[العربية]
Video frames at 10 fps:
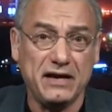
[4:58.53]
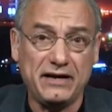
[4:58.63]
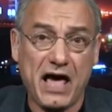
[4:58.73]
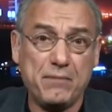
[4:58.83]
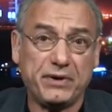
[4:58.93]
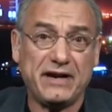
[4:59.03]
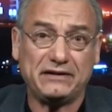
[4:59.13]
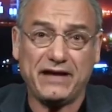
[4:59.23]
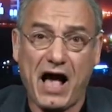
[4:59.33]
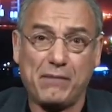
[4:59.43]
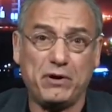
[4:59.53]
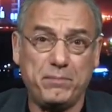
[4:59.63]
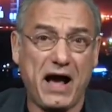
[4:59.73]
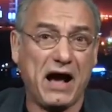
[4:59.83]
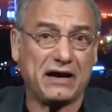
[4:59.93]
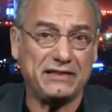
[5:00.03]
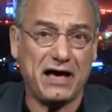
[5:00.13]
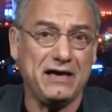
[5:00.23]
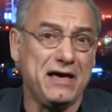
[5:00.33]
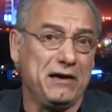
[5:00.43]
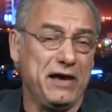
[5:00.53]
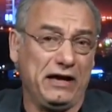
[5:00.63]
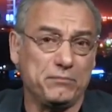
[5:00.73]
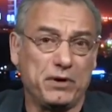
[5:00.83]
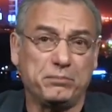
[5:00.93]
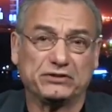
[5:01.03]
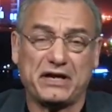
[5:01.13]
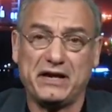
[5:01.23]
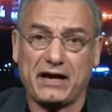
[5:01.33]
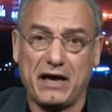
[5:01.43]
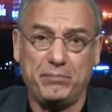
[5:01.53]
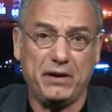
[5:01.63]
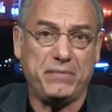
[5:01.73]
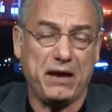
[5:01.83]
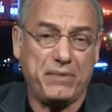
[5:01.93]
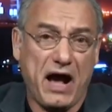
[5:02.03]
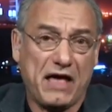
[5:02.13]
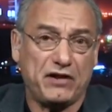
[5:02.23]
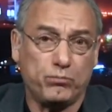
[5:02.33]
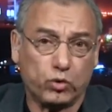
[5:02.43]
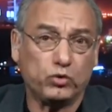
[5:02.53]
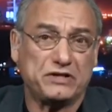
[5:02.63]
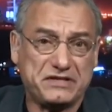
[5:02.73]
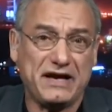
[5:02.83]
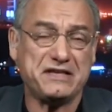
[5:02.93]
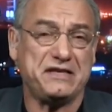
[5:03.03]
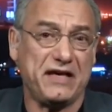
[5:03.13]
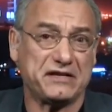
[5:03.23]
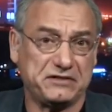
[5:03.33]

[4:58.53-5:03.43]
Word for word: لا يمكن التعامل بهكذا يعني عدم اكتمال النصاب بهذا البرود السياسي اذا جاز